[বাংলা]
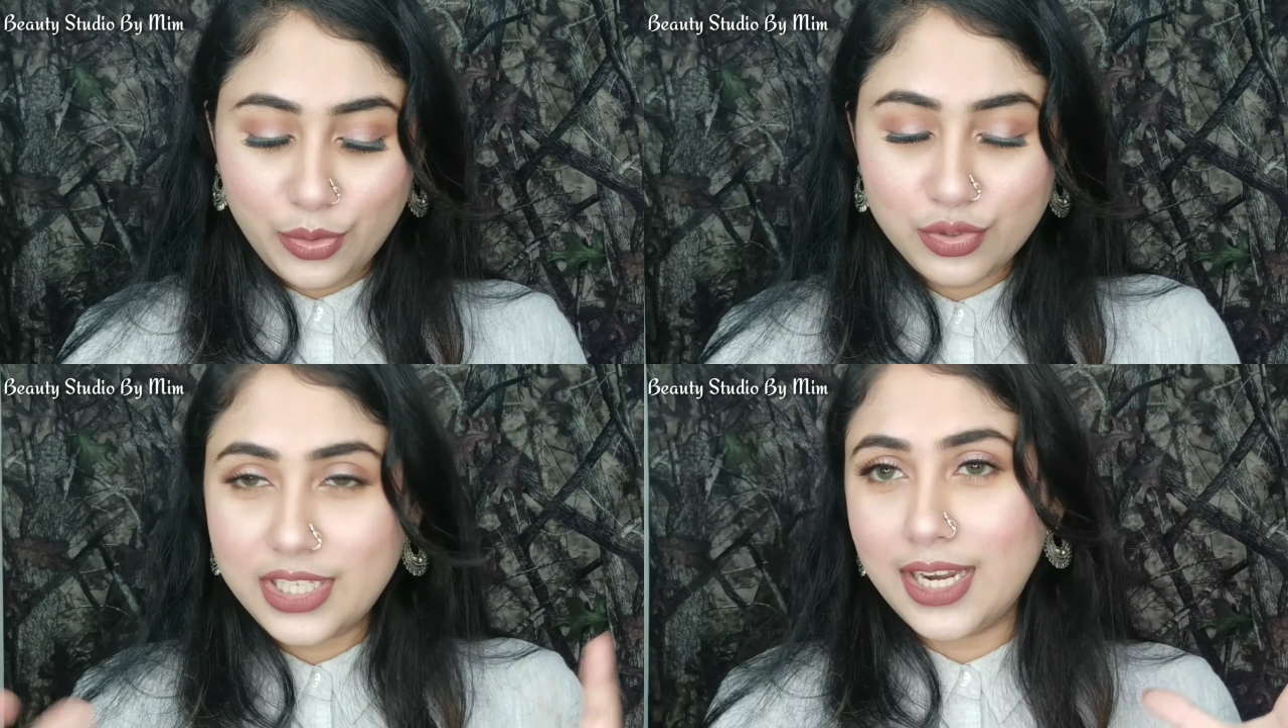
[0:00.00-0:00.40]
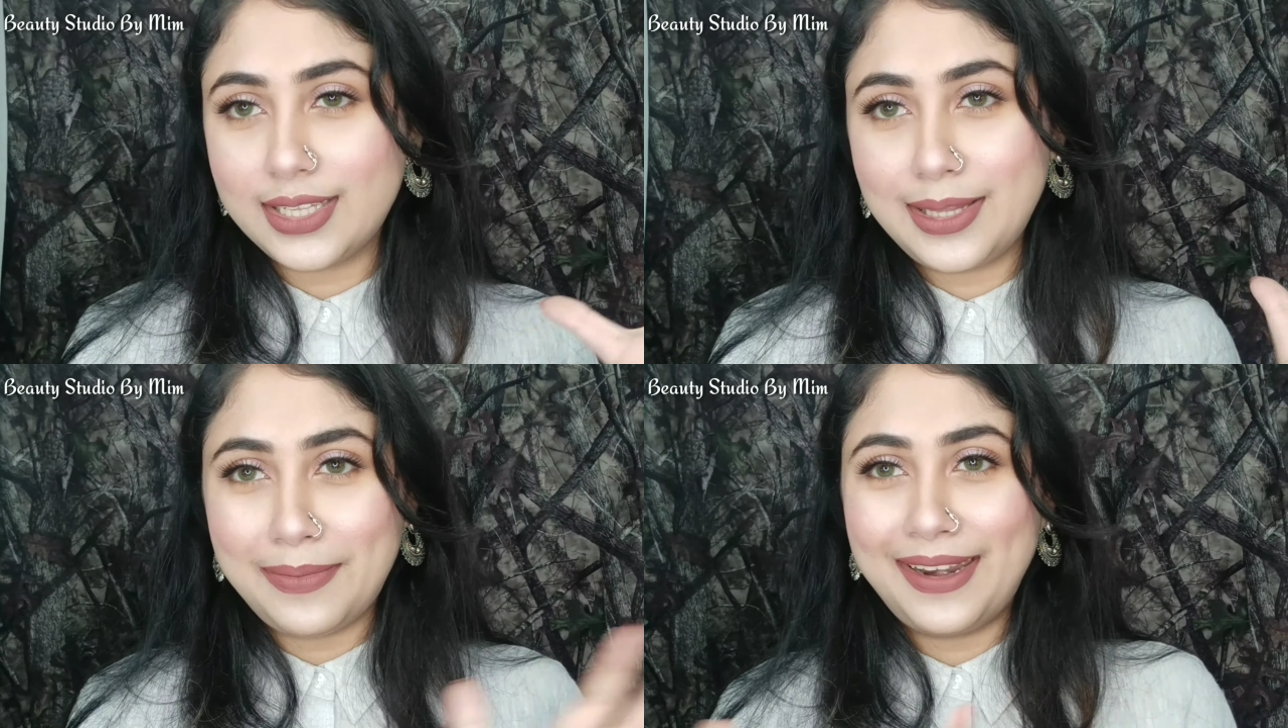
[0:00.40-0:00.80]
গুছিয়ে
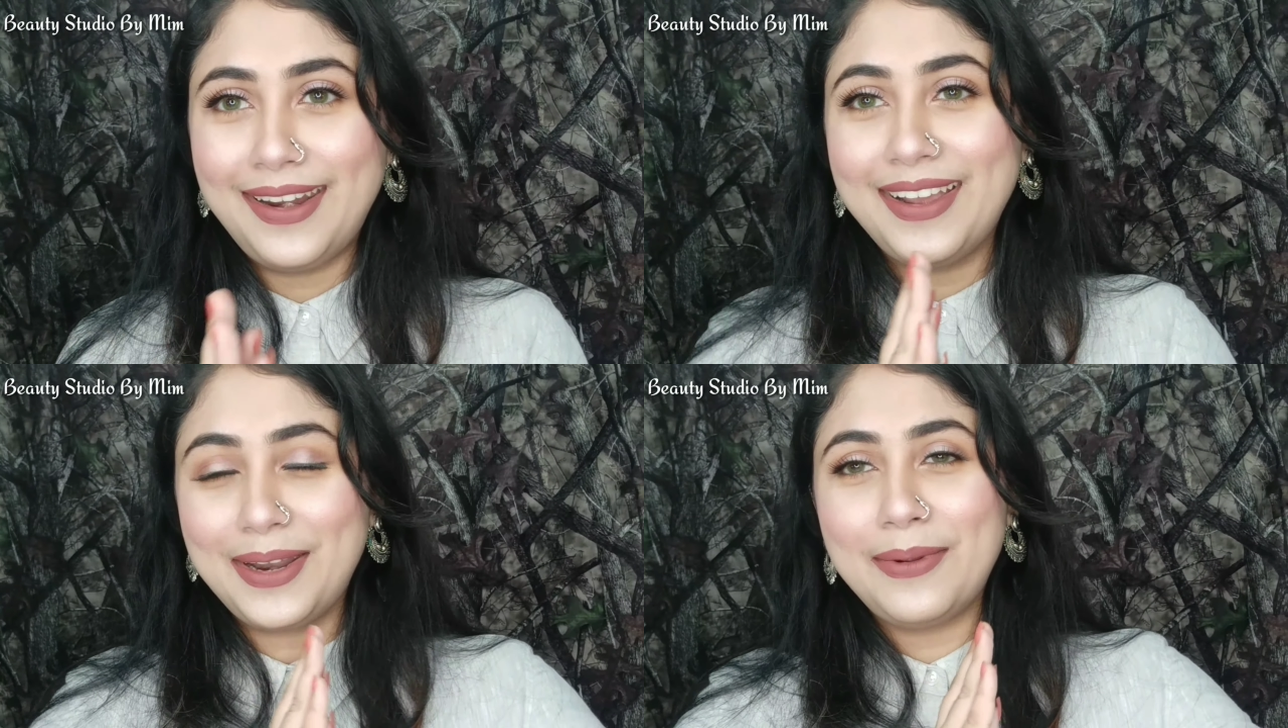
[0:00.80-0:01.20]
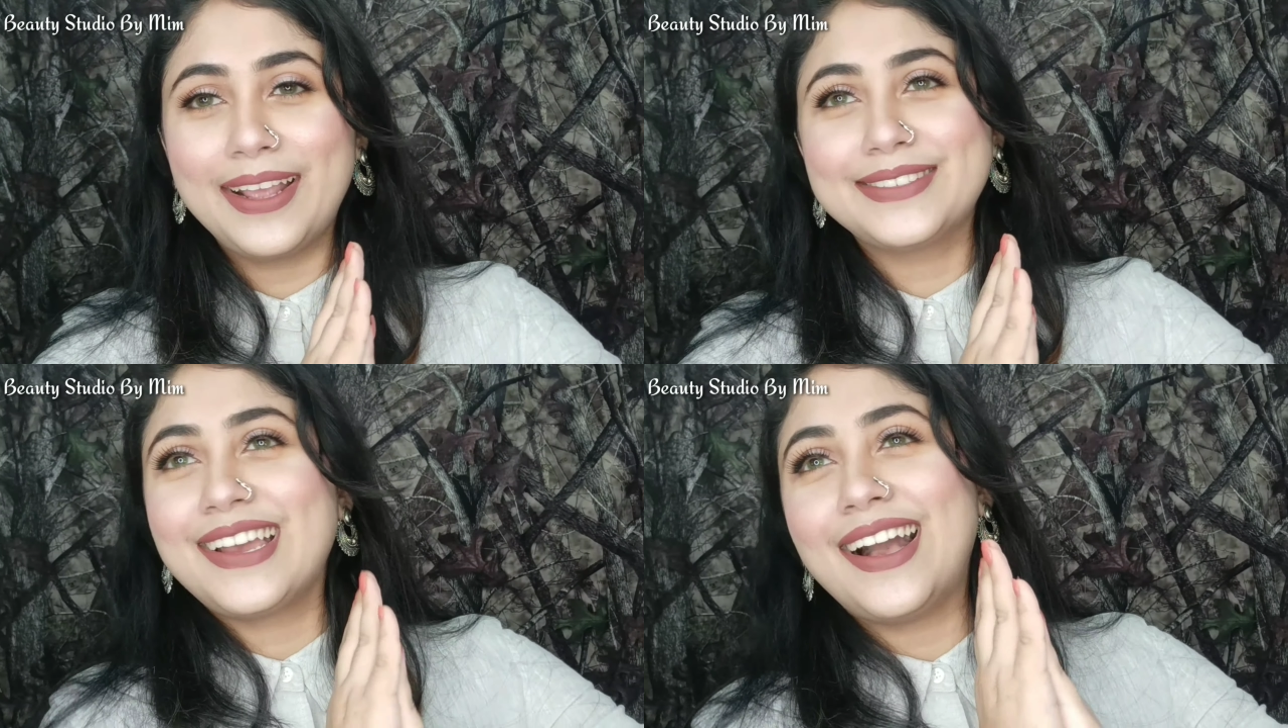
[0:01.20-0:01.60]
রাখতে পারি না এটা আমার
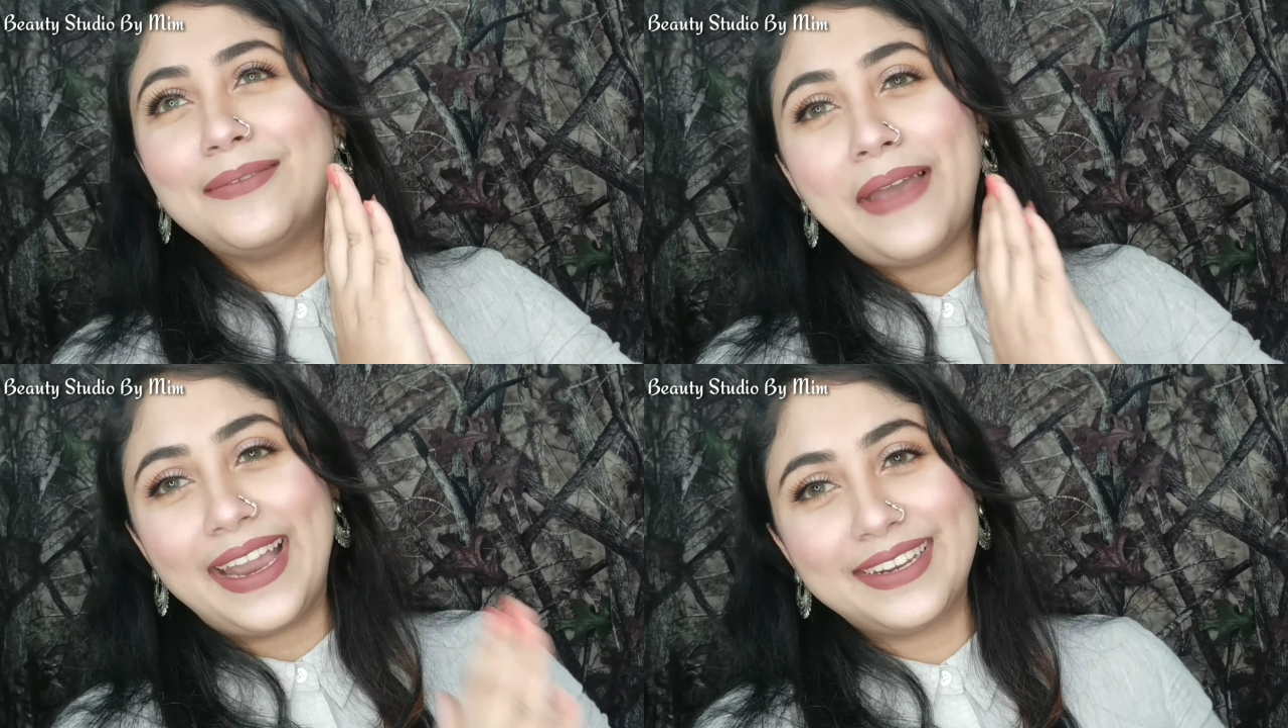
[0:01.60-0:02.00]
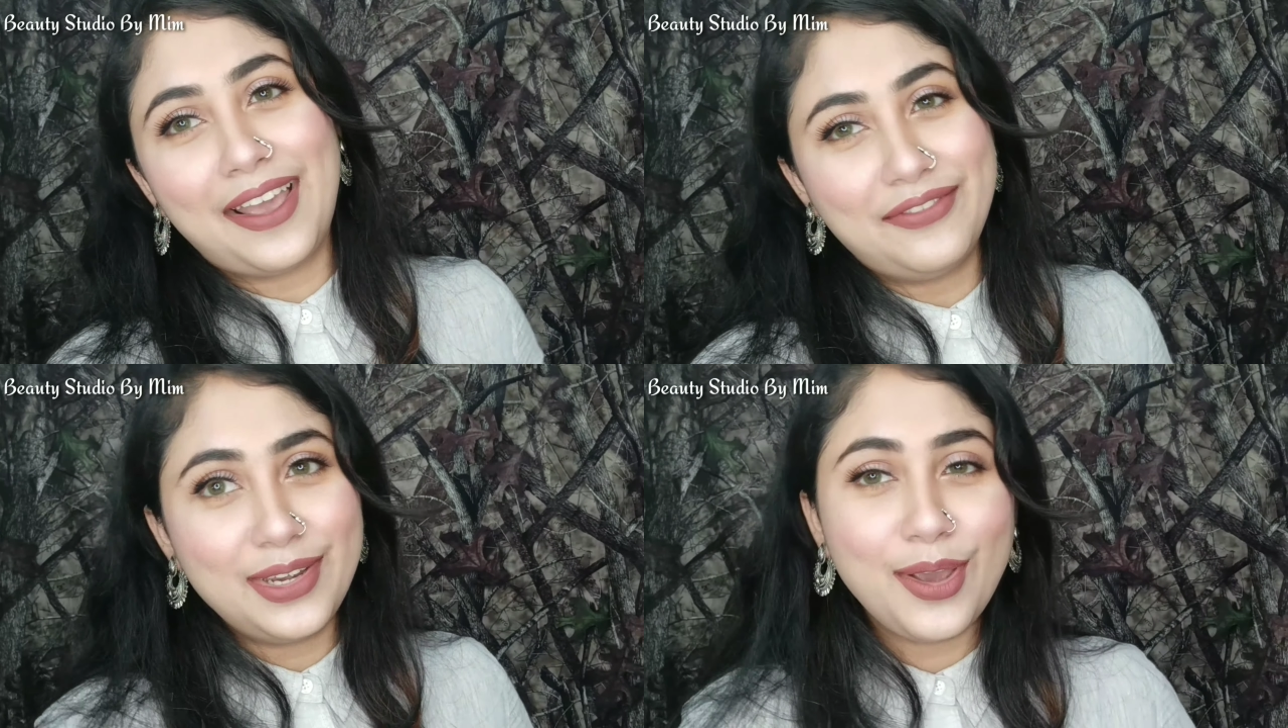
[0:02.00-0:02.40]
একটা ব্যাড
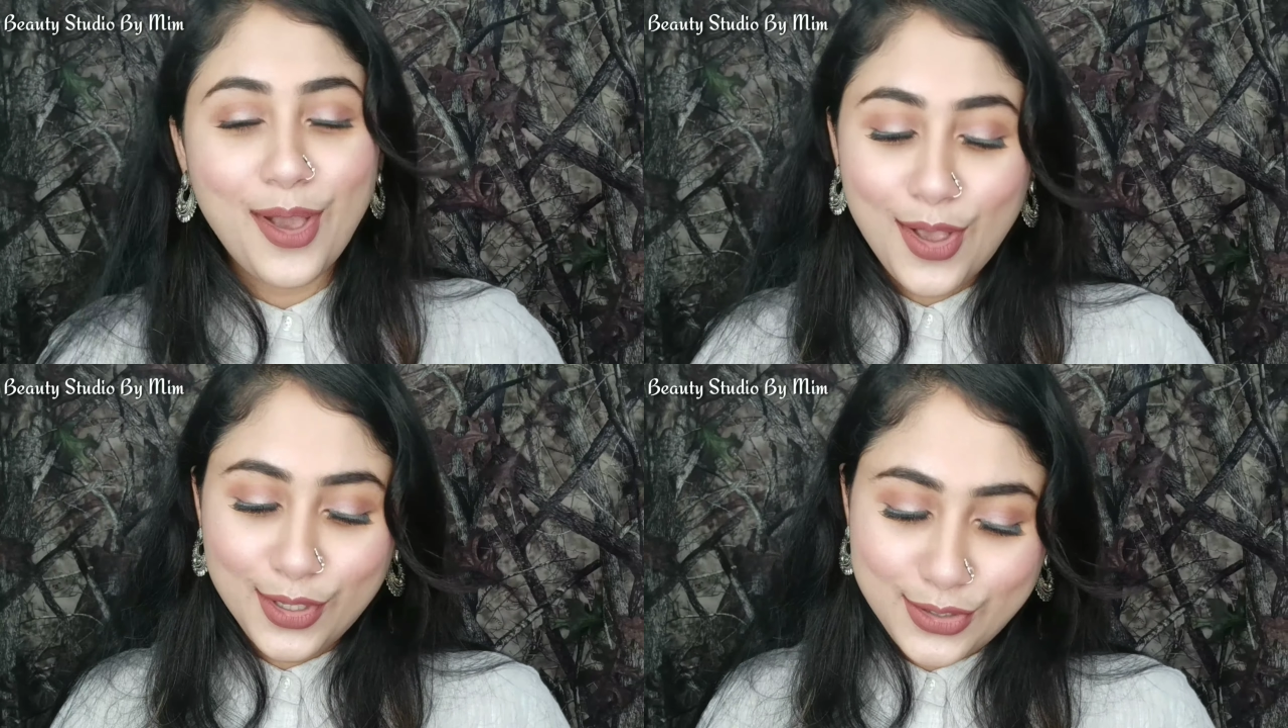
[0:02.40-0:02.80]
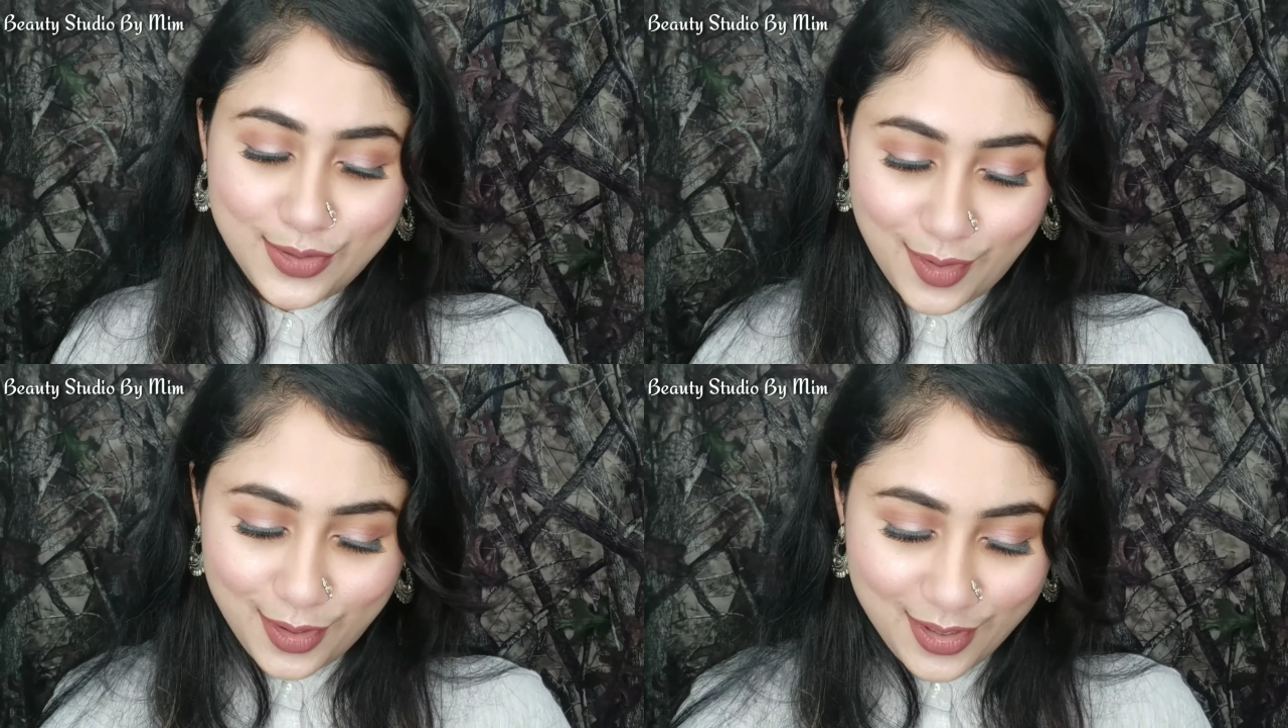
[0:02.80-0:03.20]
হ্যাবিট সো